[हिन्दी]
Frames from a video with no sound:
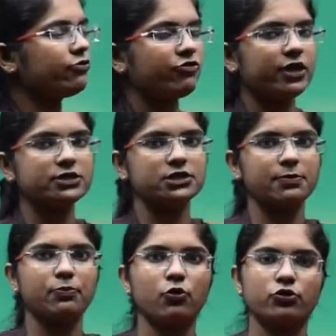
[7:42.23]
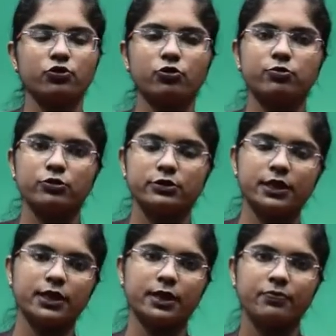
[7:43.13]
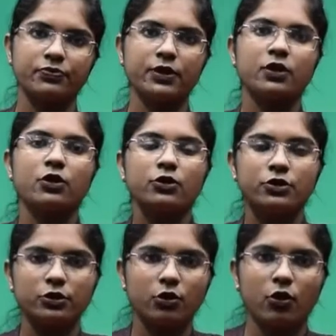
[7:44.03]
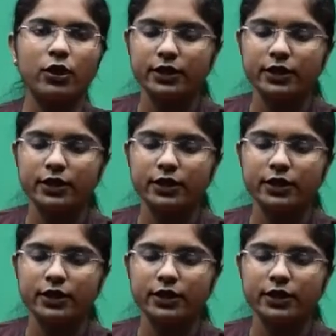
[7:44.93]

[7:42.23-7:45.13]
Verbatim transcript: फिक्स सपोर्ट को बोलते हैं नॉन